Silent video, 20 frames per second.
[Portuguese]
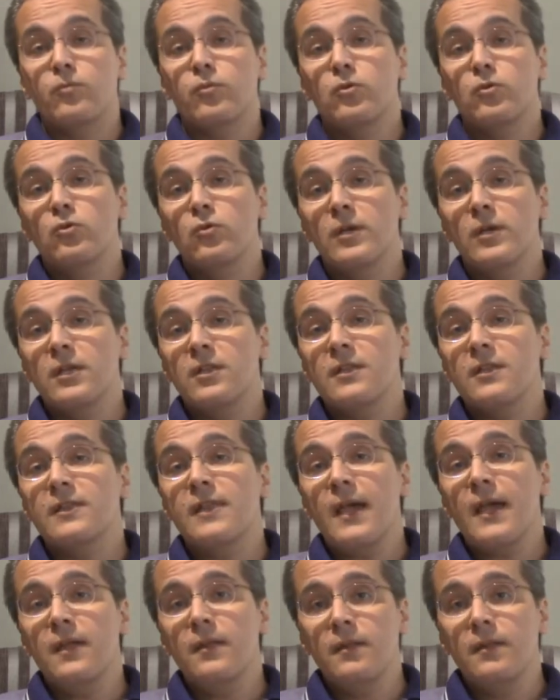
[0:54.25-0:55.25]
por, durante
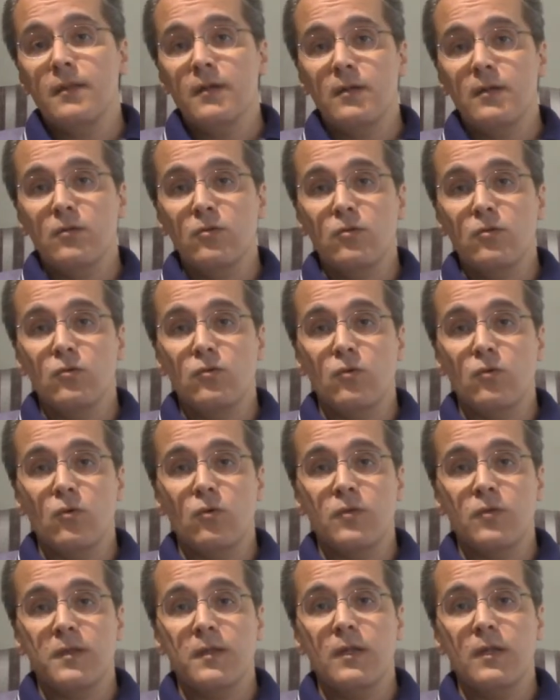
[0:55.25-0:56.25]
10 anos do
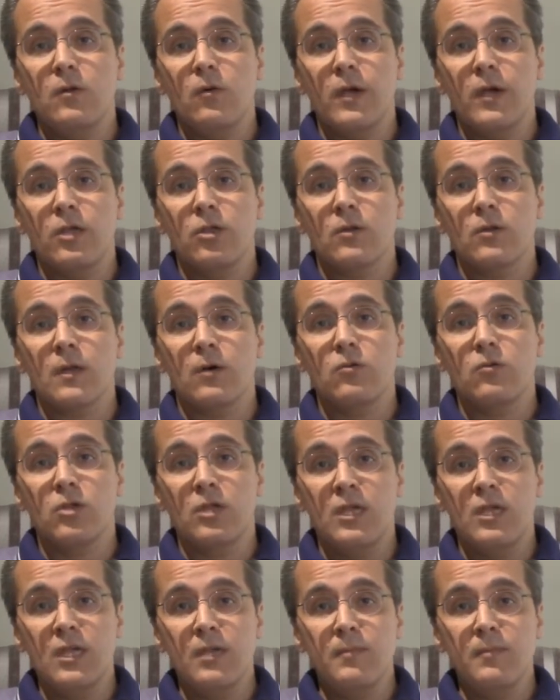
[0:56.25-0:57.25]
Conselho Regional
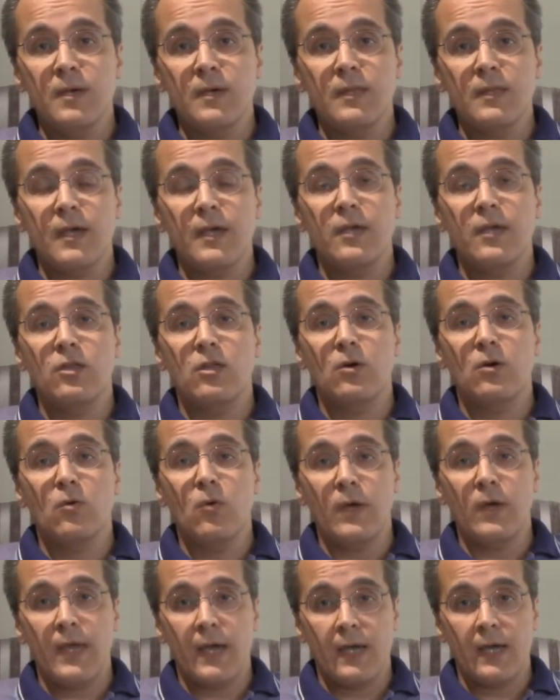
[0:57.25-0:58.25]
de Química da região
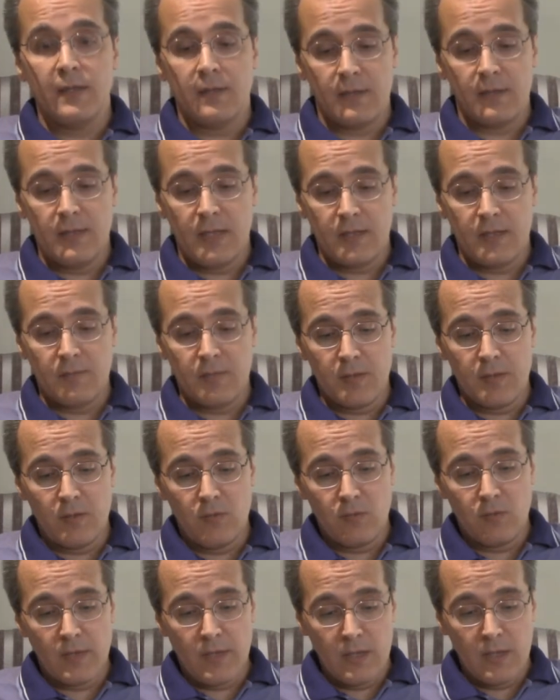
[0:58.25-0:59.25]
Goiás, a
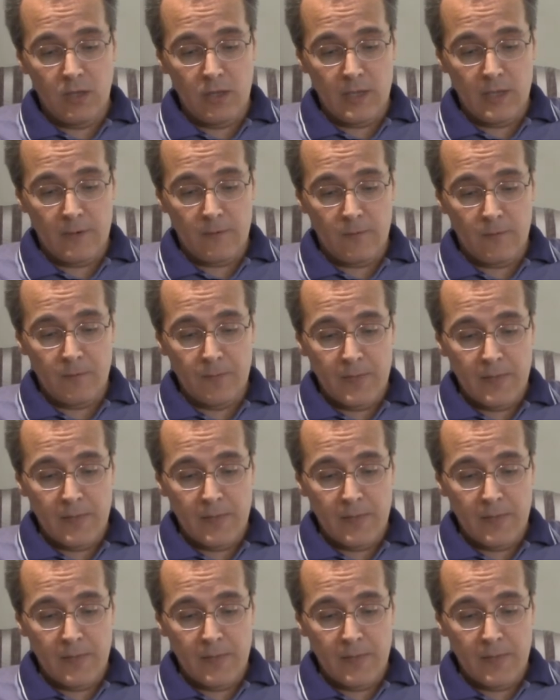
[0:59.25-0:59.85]
12ª região.